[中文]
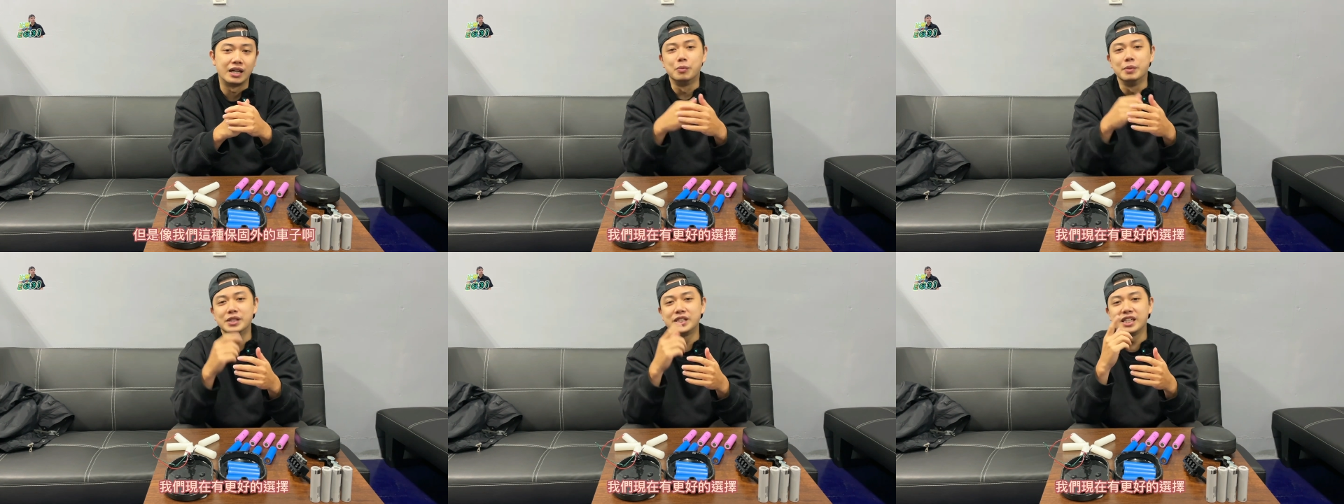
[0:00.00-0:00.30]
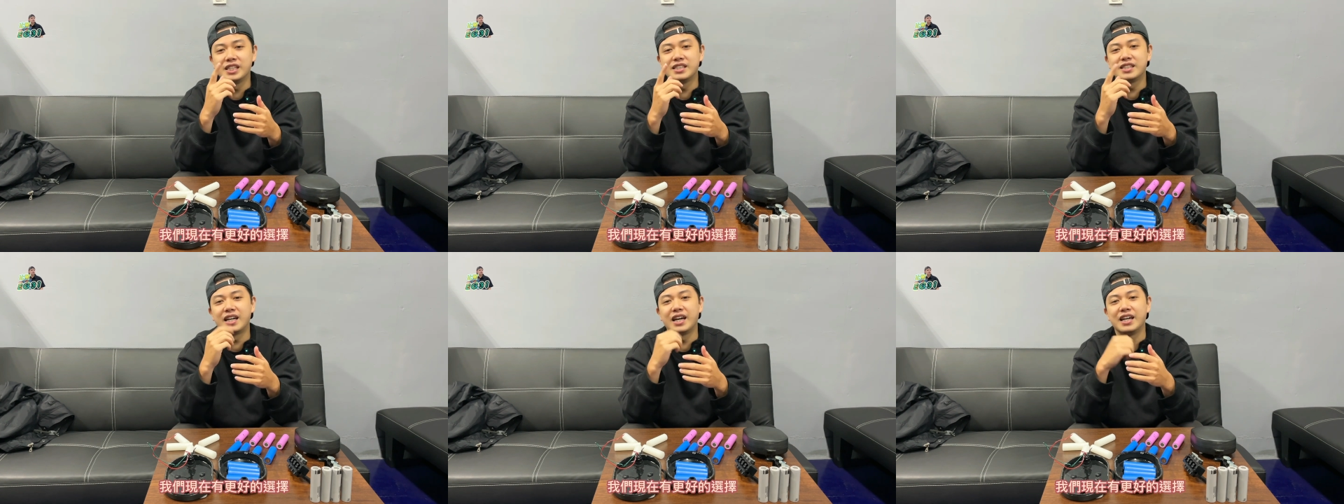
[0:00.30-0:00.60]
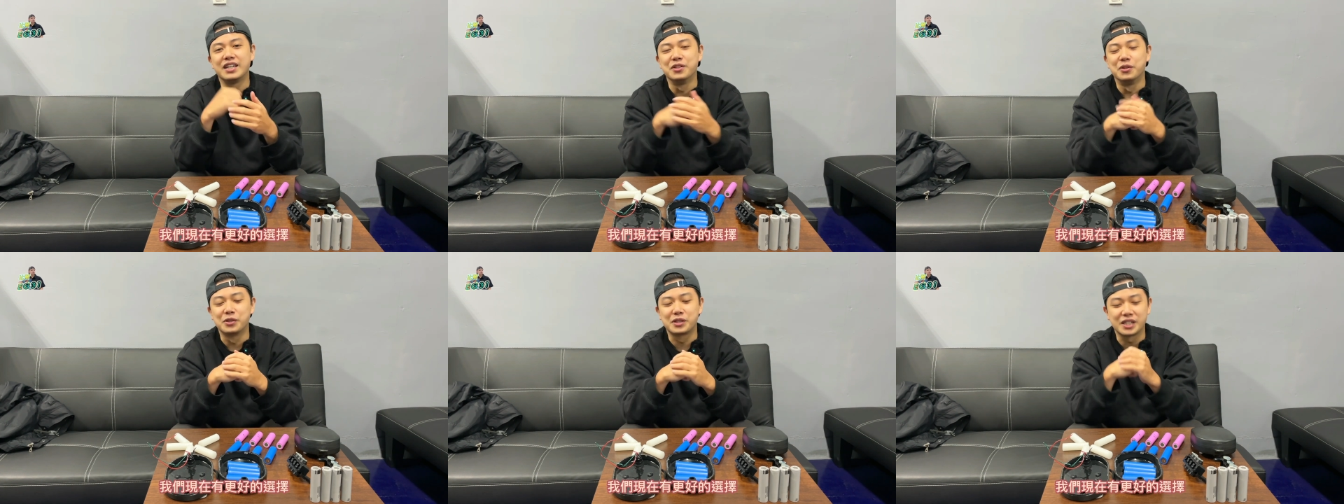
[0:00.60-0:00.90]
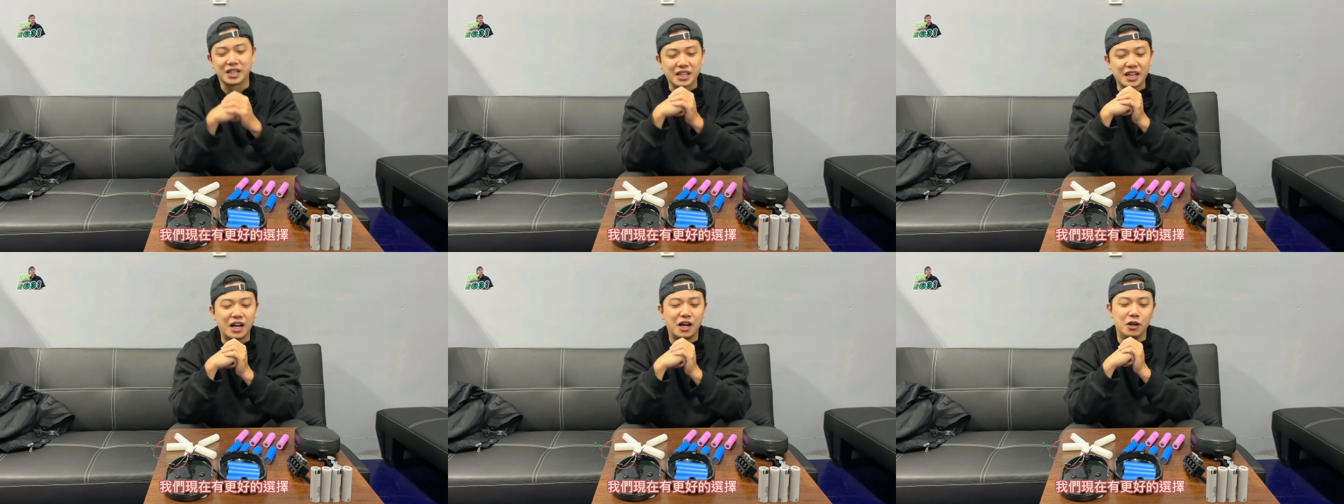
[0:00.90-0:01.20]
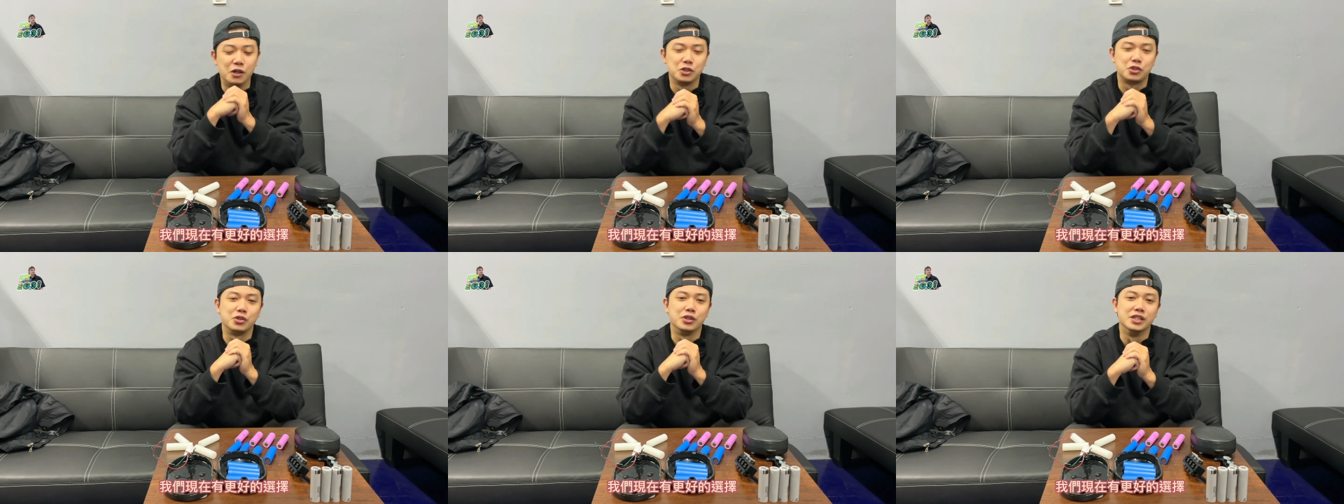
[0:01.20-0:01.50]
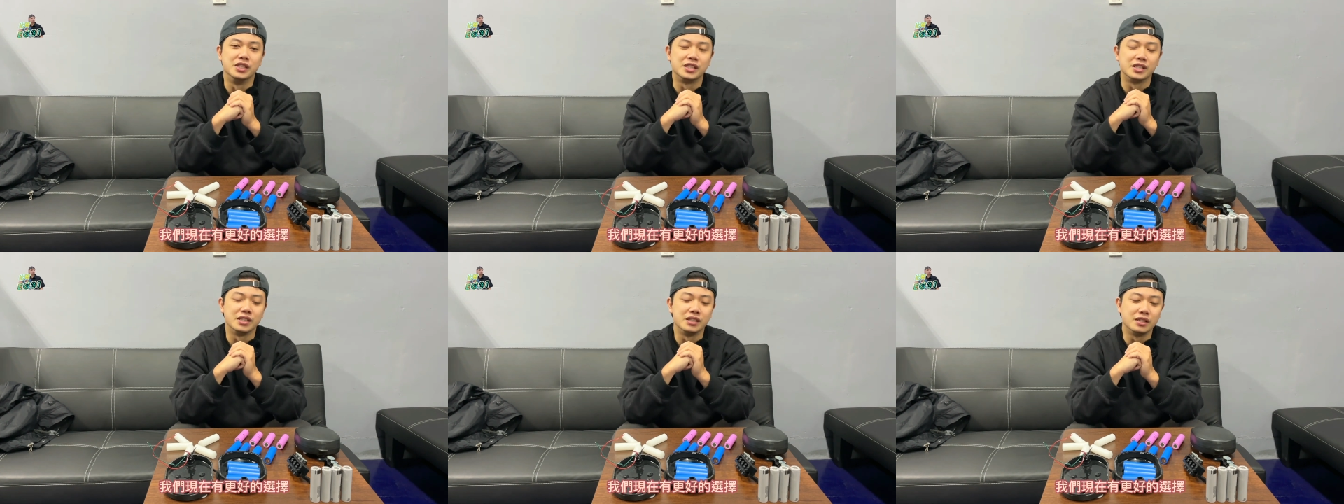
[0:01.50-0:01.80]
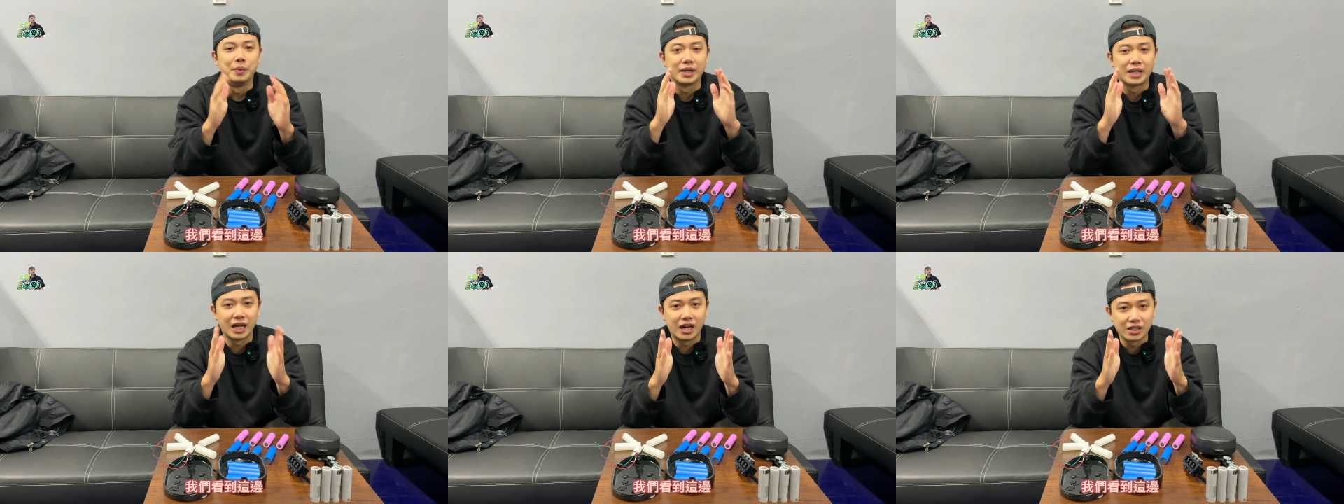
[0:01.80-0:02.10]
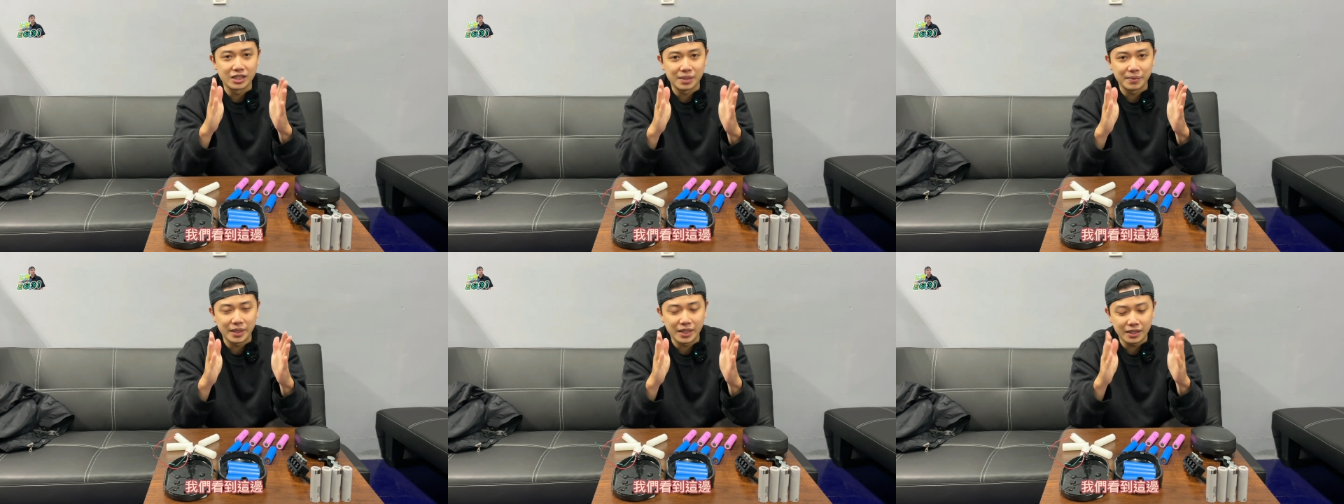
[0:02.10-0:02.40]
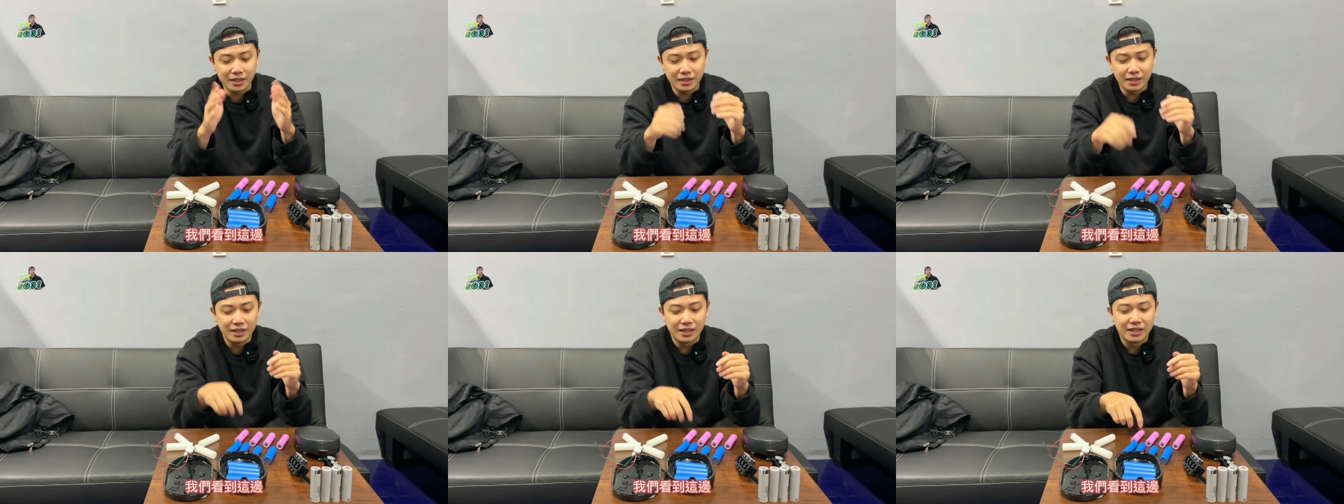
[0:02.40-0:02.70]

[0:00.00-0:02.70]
我们现在有更好的选择。我们看到这边，